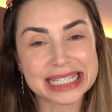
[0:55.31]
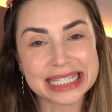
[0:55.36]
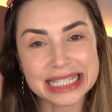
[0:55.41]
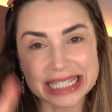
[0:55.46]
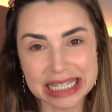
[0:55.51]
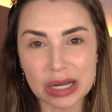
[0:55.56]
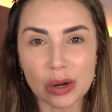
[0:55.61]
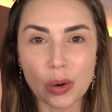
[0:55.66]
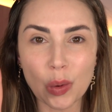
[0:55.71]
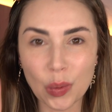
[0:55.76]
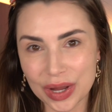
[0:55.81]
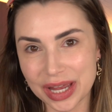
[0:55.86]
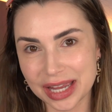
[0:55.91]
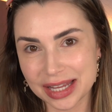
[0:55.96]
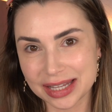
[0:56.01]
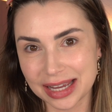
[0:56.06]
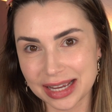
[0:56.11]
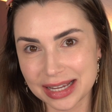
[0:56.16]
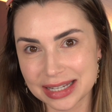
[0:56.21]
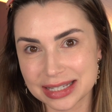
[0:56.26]
cinco
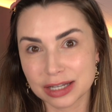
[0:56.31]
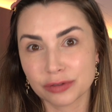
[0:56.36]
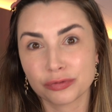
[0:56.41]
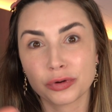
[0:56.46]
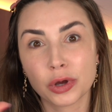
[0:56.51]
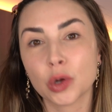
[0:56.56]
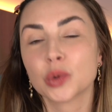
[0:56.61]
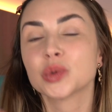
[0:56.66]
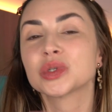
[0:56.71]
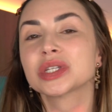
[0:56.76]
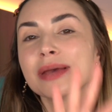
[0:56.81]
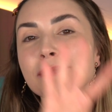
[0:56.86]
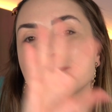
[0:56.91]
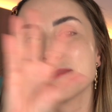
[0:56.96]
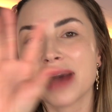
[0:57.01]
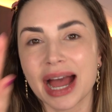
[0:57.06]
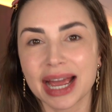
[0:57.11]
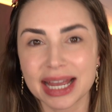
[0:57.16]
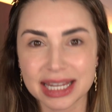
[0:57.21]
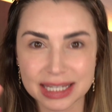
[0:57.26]
itens que foram os que
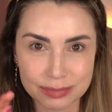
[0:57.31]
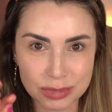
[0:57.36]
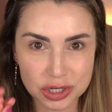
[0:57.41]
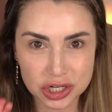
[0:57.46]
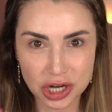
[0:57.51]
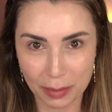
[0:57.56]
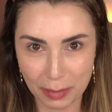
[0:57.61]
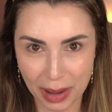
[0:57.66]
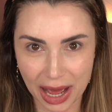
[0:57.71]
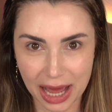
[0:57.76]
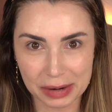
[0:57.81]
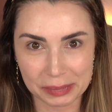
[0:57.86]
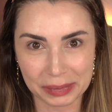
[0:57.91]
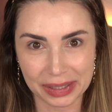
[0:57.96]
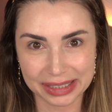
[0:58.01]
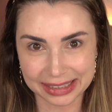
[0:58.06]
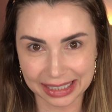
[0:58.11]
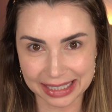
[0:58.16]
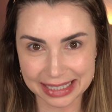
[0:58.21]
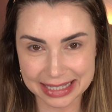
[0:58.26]
mais me chamaram a
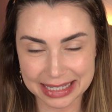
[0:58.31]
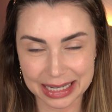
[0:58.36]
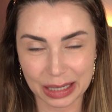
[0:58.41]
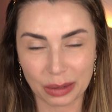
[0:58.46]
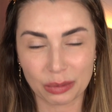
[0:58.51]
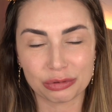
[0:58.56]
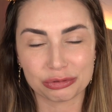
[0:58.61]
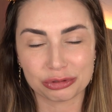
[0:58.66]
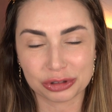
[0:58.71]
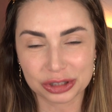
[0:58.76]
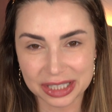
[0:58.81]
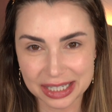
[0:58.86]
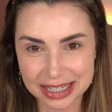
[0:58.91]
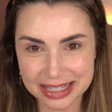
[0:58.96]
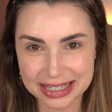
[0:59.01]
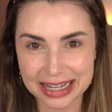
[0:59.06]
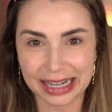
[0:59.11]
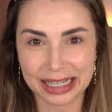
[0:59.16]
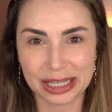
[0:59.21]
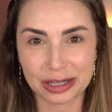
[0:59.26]
atenção e vou
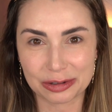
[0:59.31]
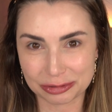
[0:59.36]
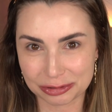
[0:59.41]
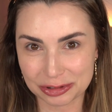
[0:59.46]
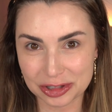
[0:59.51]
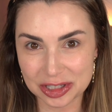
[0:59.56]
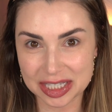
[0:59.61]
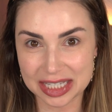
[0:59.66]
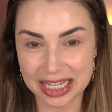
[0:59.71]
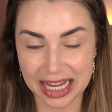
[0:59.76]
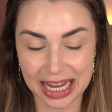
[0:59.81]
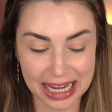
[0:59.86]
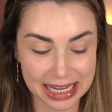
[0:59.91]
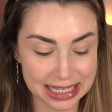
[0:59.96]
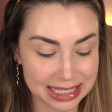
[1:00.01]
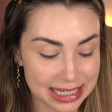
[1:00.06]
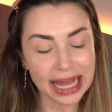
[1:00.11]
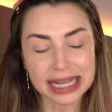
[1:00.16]
testar aqui com vocês.